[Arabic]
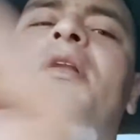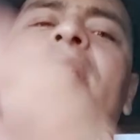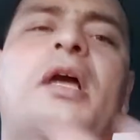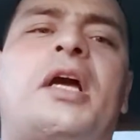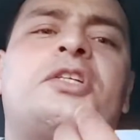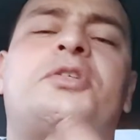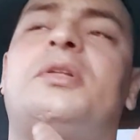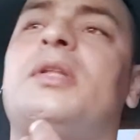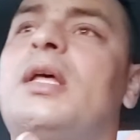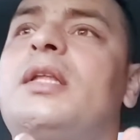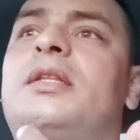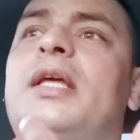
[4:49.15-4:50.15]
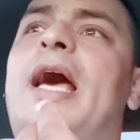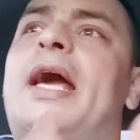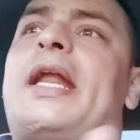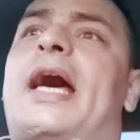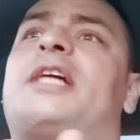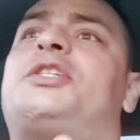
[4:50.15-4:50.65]
انا عج... تي
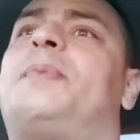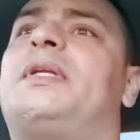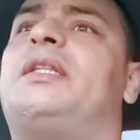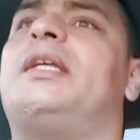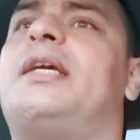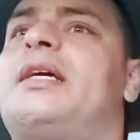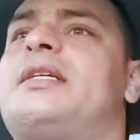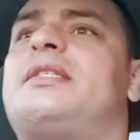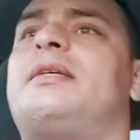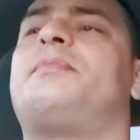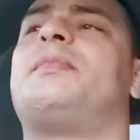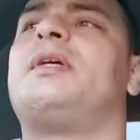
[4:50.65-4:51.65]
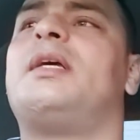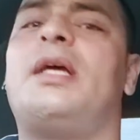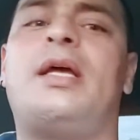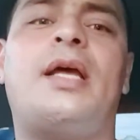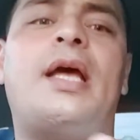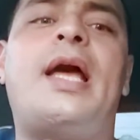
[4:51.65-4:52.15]
انا عجبتني هزب
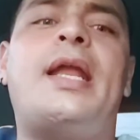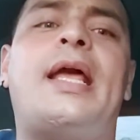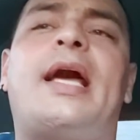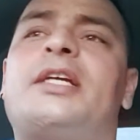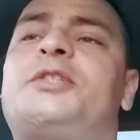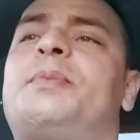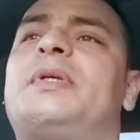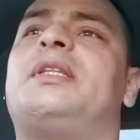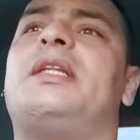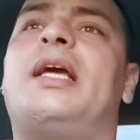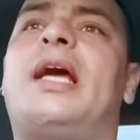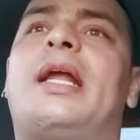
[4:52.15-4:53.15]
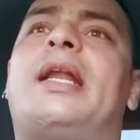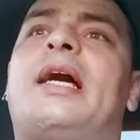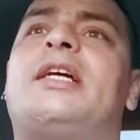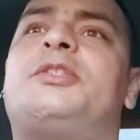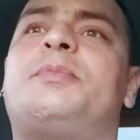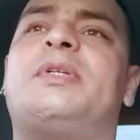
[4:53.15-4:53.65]
انا عجبتني انا
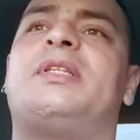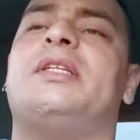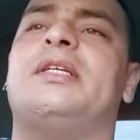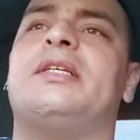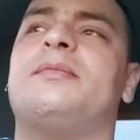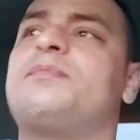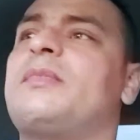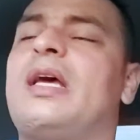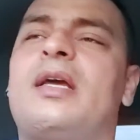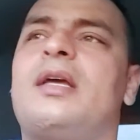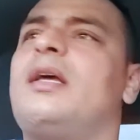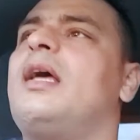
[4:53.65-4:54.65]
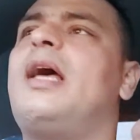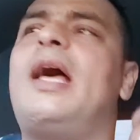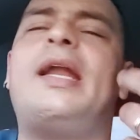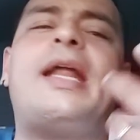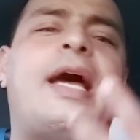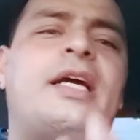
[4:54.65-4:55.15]
عجبتني
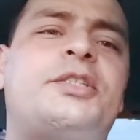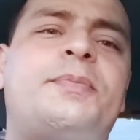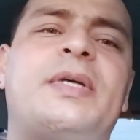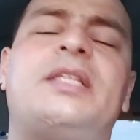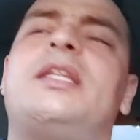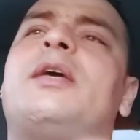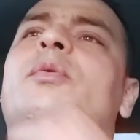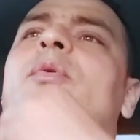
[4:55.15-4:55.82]
انا عجبتني